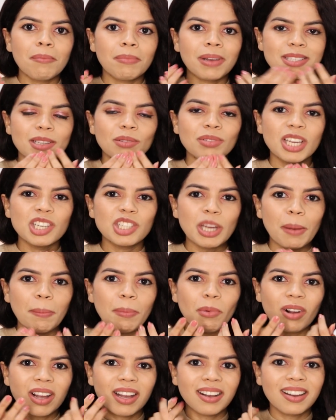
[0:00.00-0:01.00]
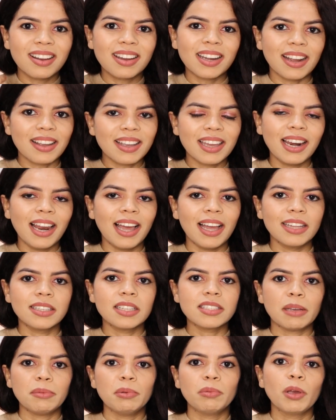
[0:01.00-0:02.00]
mas não deixa a boca craquelada,
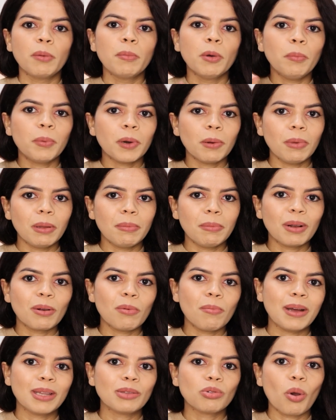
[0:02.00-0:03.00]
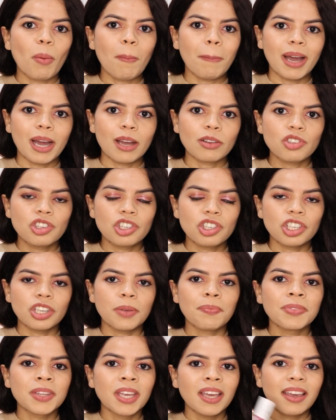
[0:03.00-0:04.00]
sabe? Porque o meu problema com batom
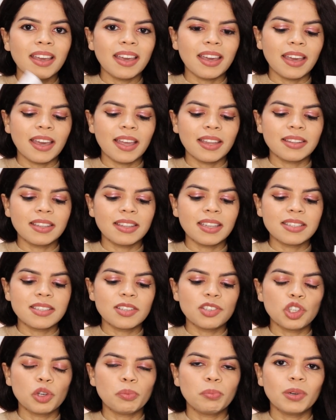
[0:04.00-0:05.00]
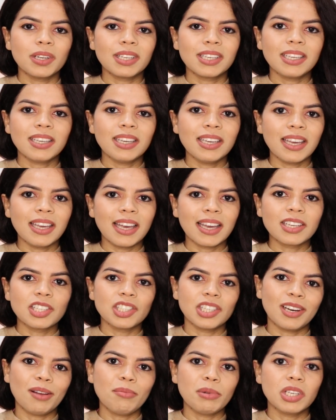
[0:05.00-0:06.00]
mate é, desse tipo aqui é que
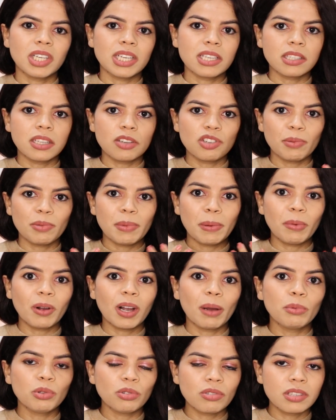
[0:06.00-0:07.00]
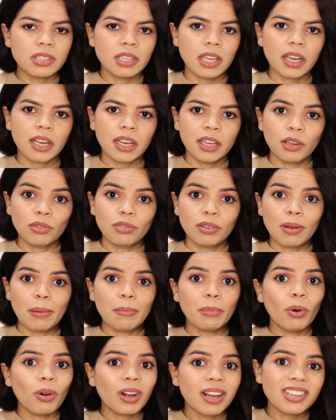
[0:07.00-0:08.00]
geralmente eles deixam minha boca muito seca e eu tenho
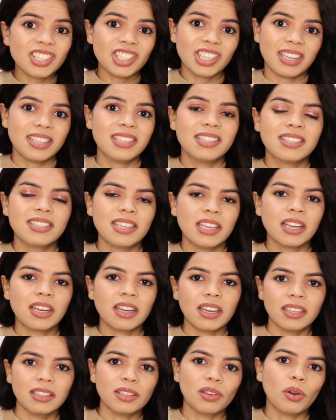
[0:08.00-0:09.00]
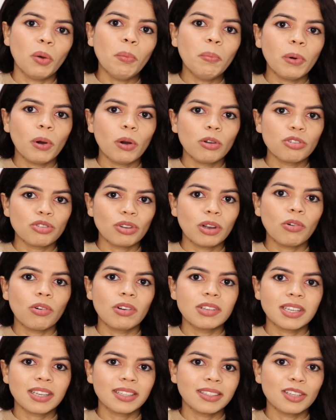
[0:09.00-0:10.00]
uma boca já seca, então não pode uma
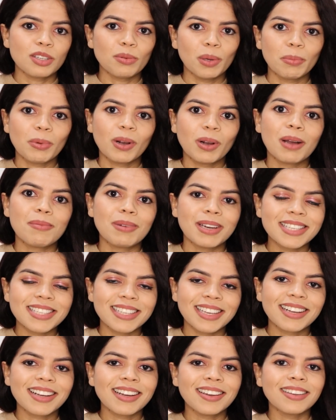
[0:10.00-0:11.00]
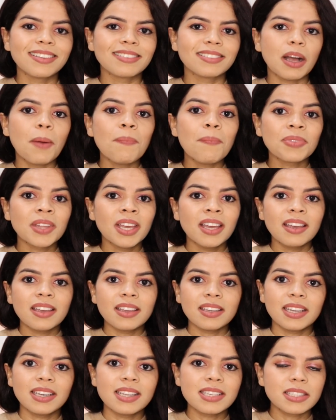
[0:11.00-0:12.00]
coisa que deixa minha boca mais seca ainda
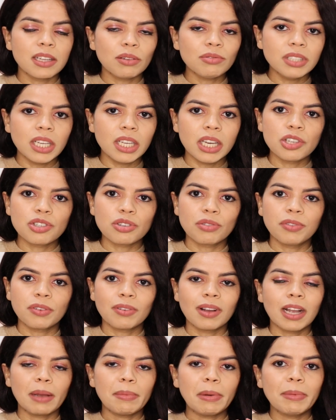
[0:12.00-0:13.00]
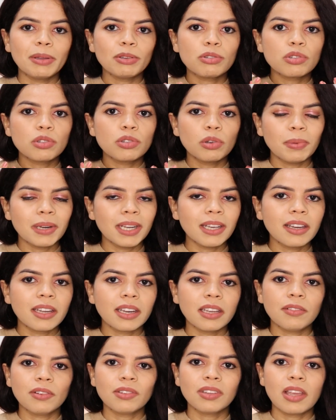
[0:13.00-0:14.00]
e eles não deixam, fica um acabamento super
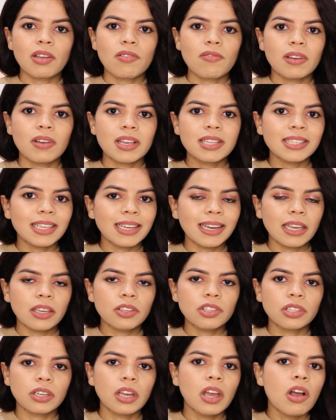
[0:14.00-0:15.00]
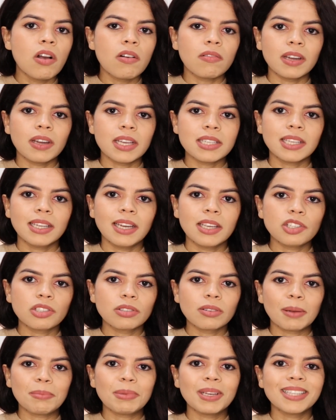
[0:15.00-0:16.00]
incrível, tem um excelente, uma
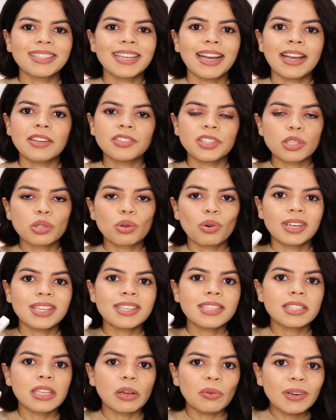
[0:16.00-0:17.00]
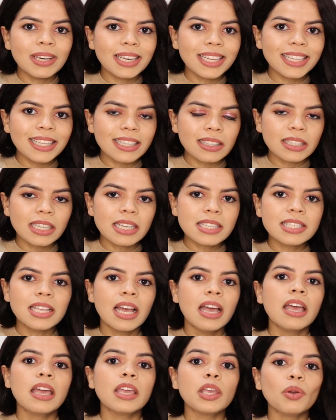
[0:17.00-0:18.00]
excelente durabilidade, as cores são lindas.
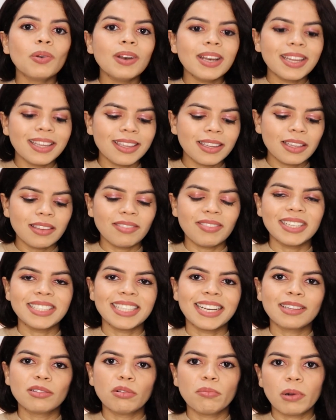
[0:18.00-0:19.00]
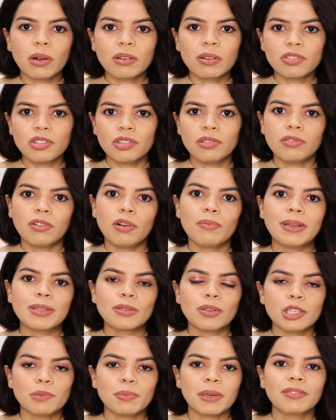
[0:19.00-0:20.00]
E o link vai estar tá aqui no box de
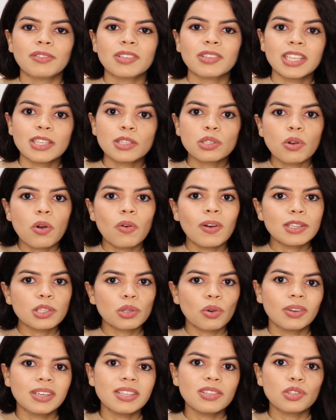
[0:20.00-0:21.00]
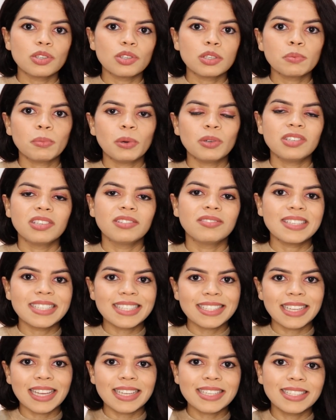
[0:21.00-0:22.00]
informações para vocês com as cores
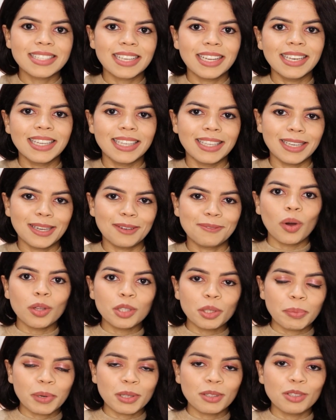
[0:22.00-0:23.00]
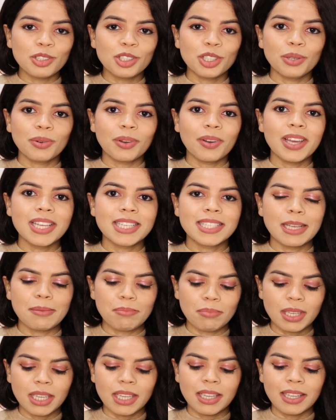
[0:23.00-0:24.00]
disponíveis dessa linha. Outro produtinho que eu
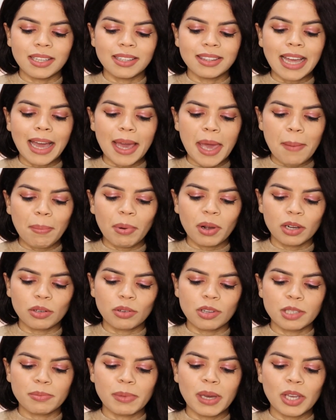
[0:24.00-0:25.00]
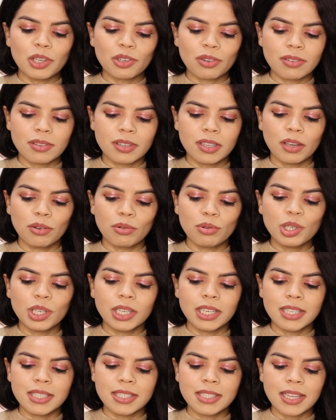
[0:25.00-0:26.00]
recebi da Época Cosméticos e que eu
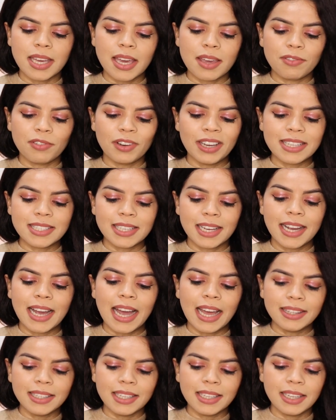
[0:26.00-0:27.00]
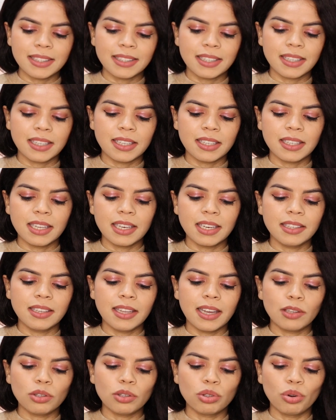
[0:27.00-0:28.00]
utilizei foi essa caneta aqui
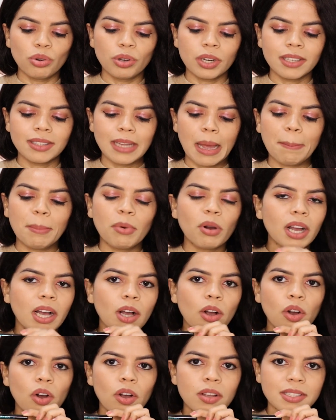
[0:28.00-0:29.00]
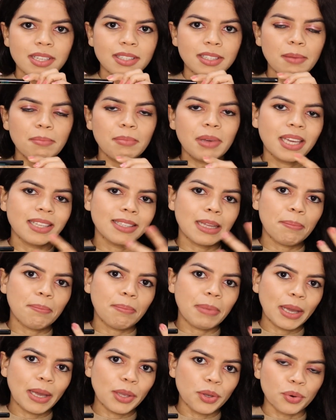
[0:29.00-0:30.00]
delineadora da Boca Rosa também, da
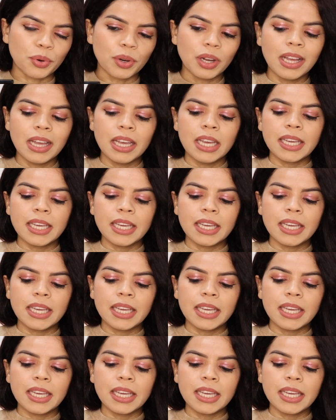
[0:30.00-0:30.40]
Paiô.